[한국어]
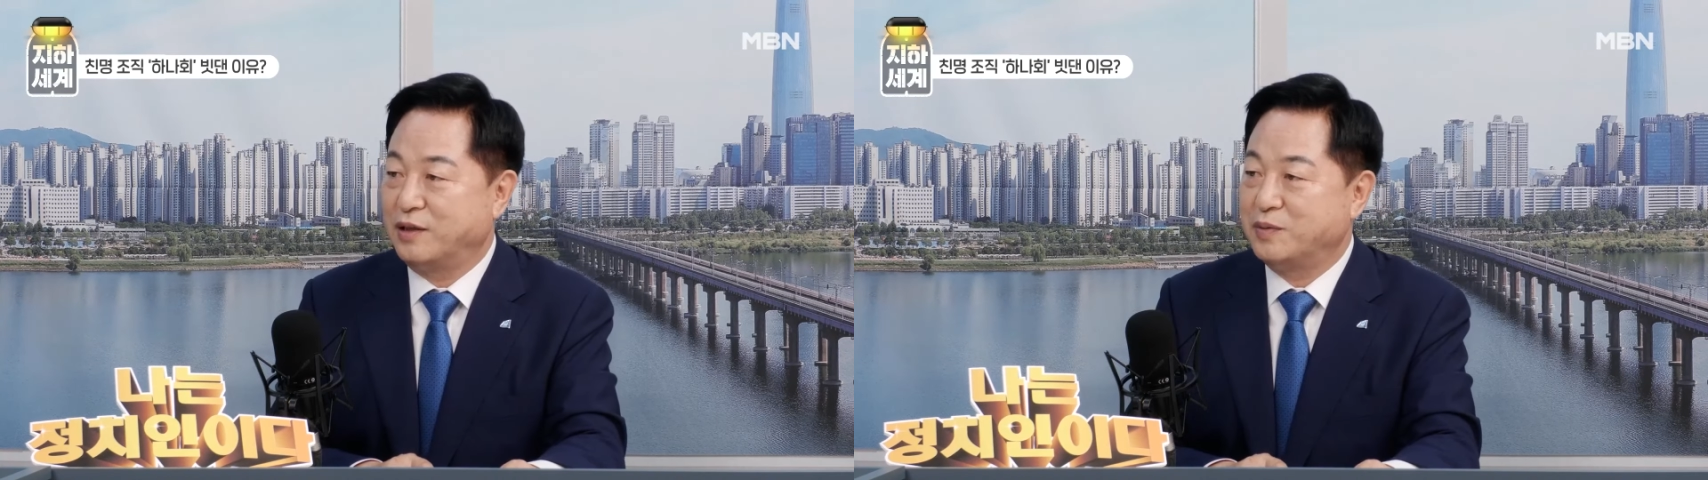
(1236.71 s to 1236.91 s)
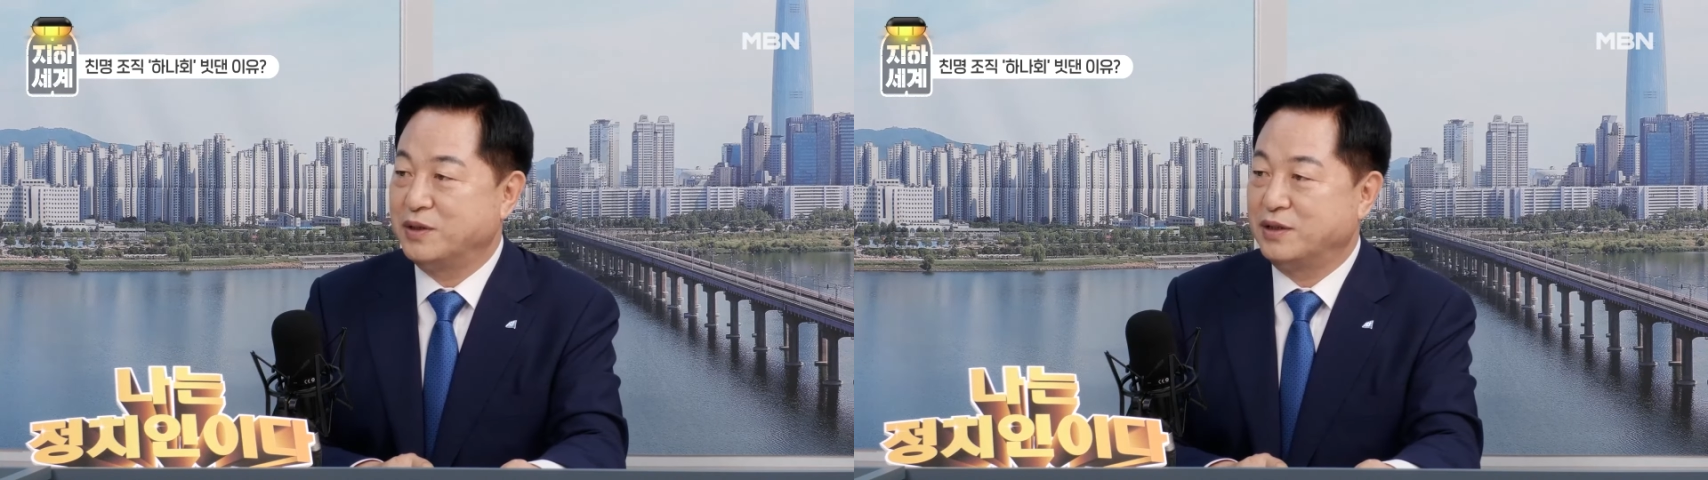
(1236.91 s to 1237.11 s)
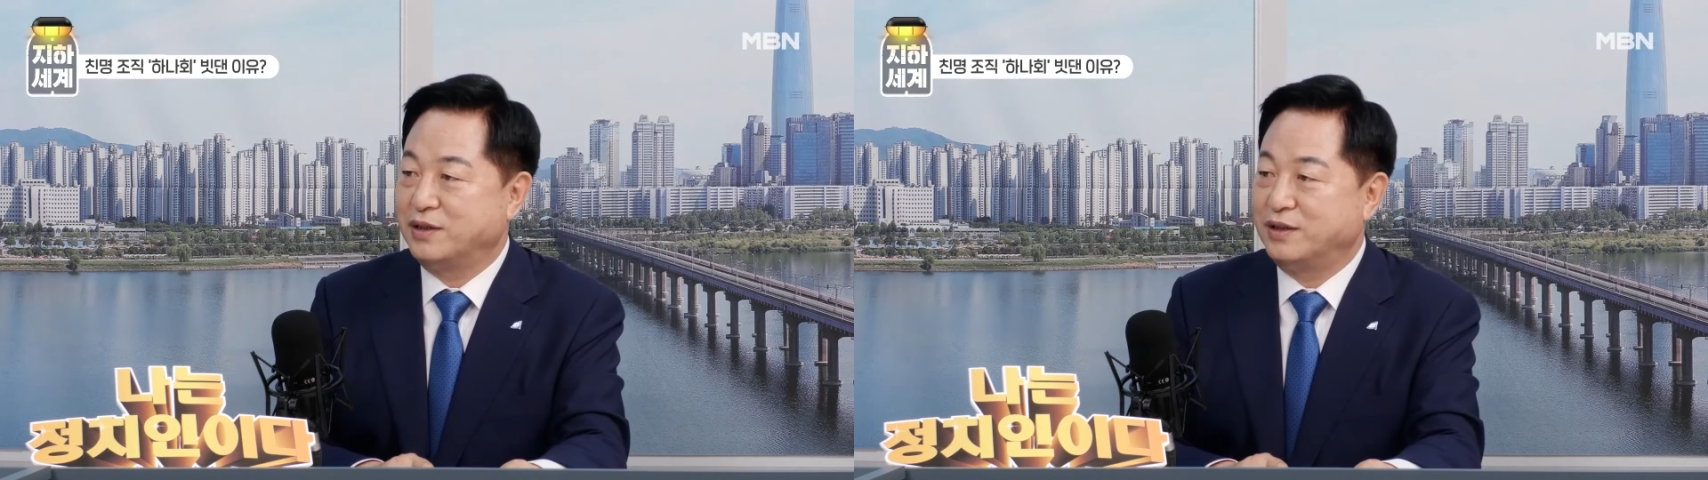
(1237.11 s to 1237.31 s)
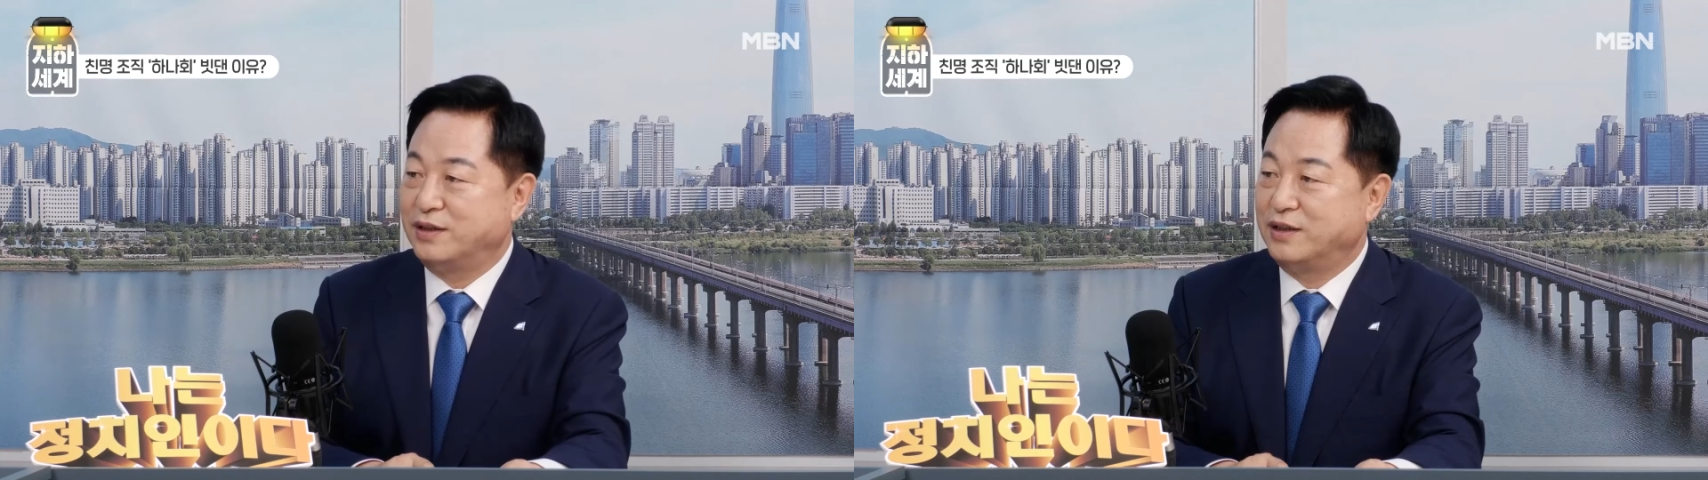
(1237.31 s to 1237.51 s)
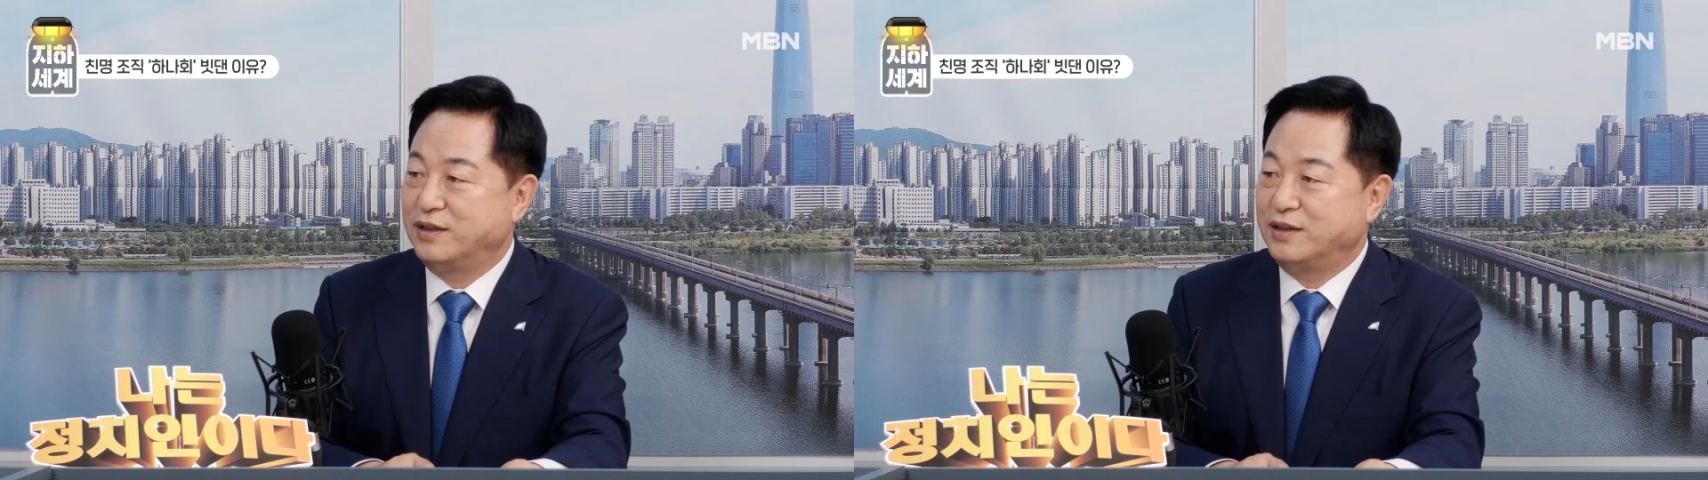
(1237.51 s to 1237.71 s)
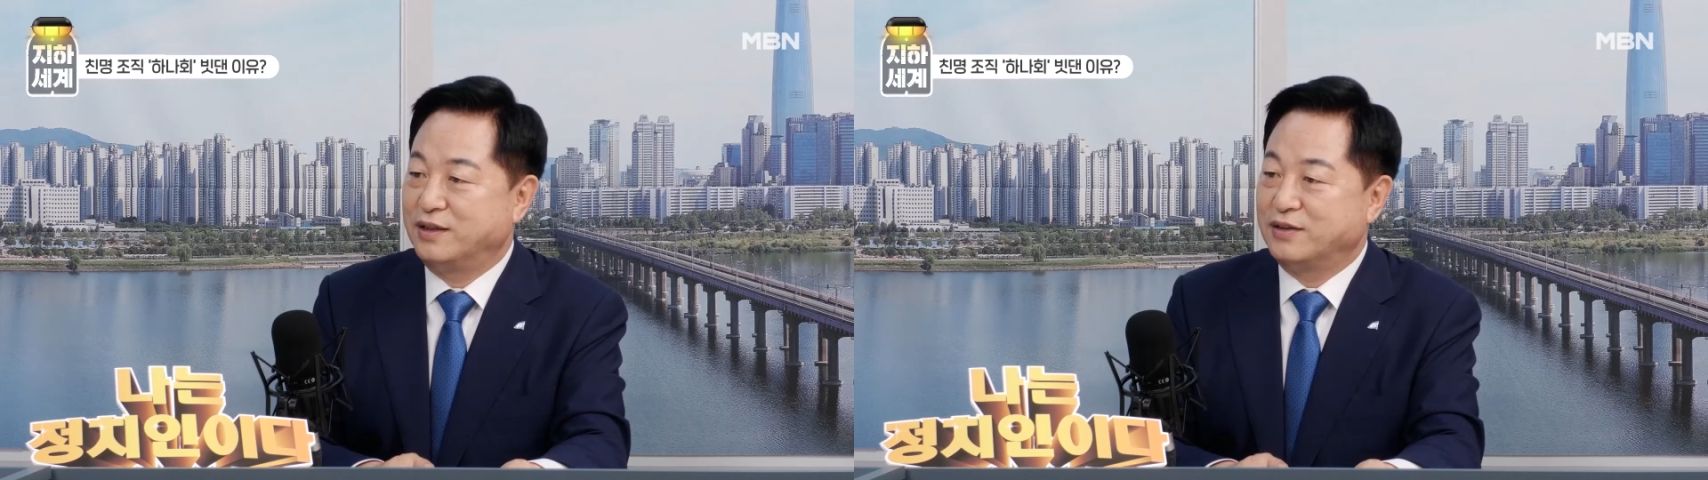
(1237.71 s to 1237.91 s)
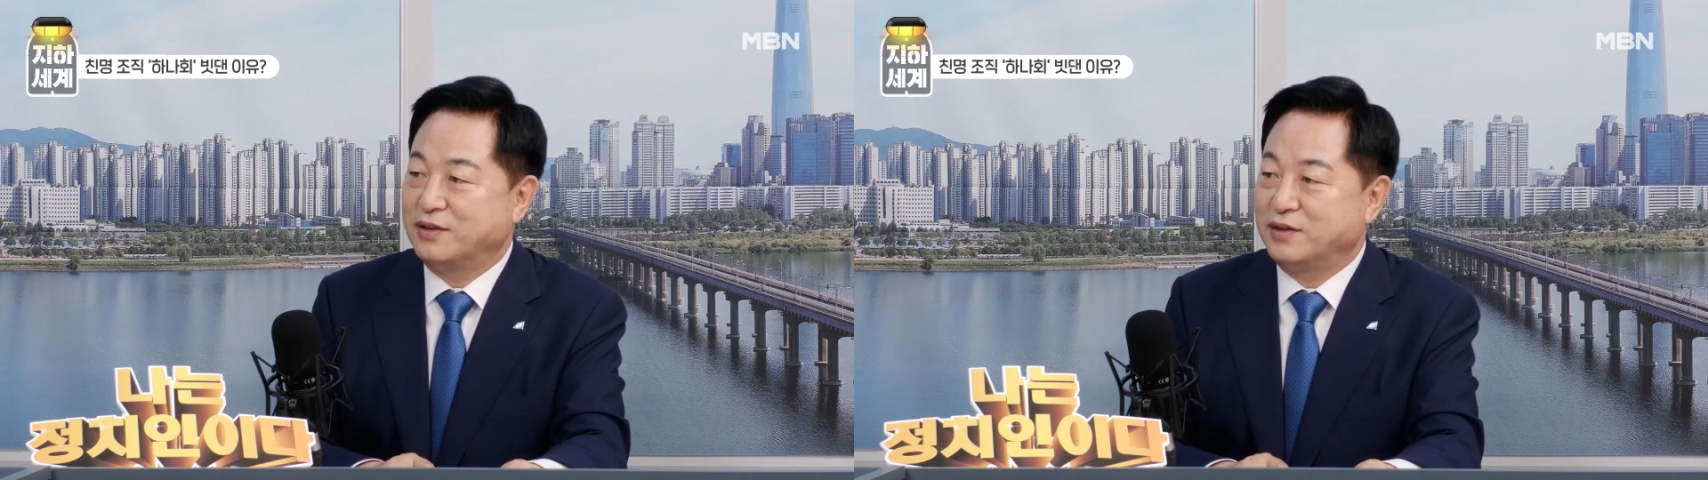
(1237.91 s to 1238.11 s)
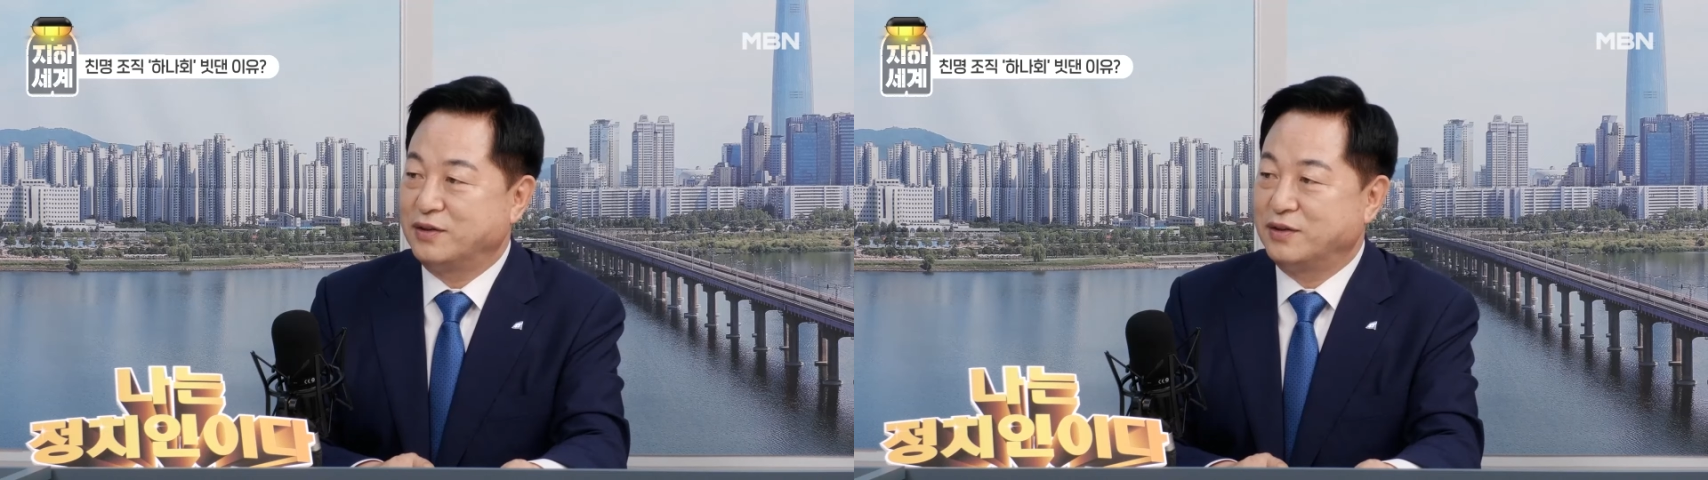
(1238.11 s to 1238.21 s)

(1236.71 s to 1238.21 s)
하면서 네. 이제